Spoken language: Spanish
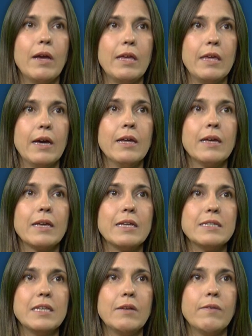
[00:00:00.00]
a ella,
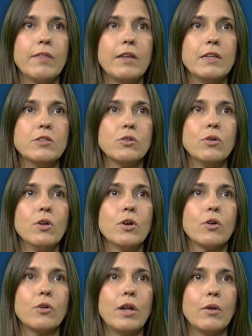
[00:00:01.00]
que sirve de nexo
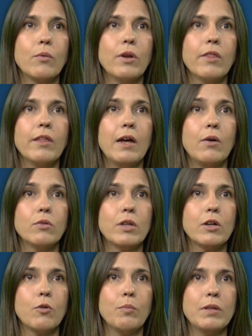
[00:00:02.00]
con algunas de las
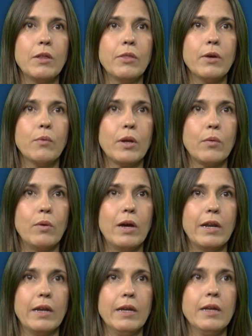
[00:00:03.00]
otras competencias
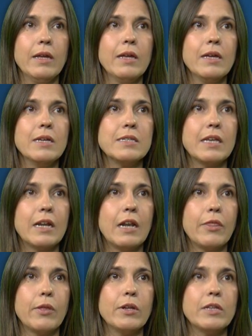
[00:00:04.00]
curriculares. Se
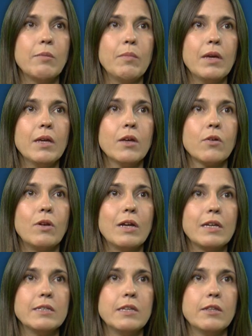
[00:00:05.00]
relaciona también con la
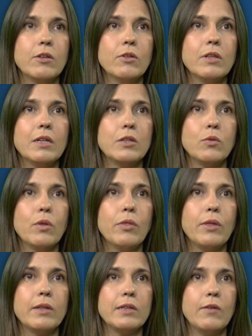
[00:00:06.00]
adquisición de
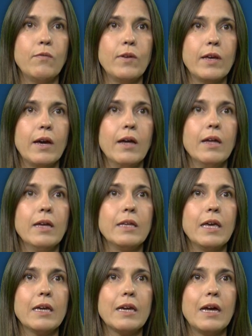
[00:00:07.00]
actitudes científicas
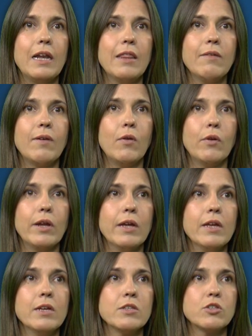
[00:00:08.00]
y escalas de valores
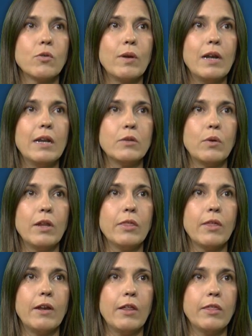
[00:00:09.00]
sobre la
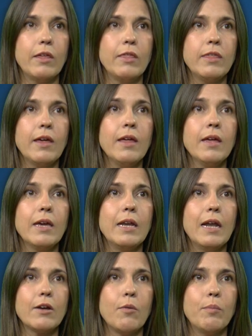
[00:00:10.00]
naturaleza de la ciencia y
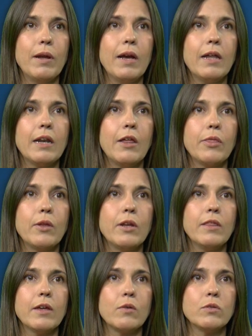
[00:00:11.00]
las complejas
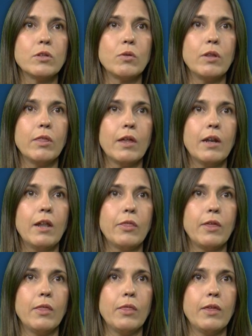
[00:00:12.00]
relaciones de contextualizar la
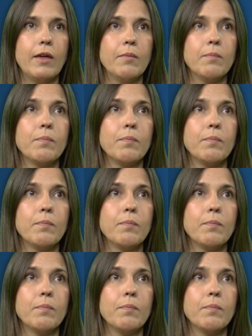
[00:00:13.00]
ciencia.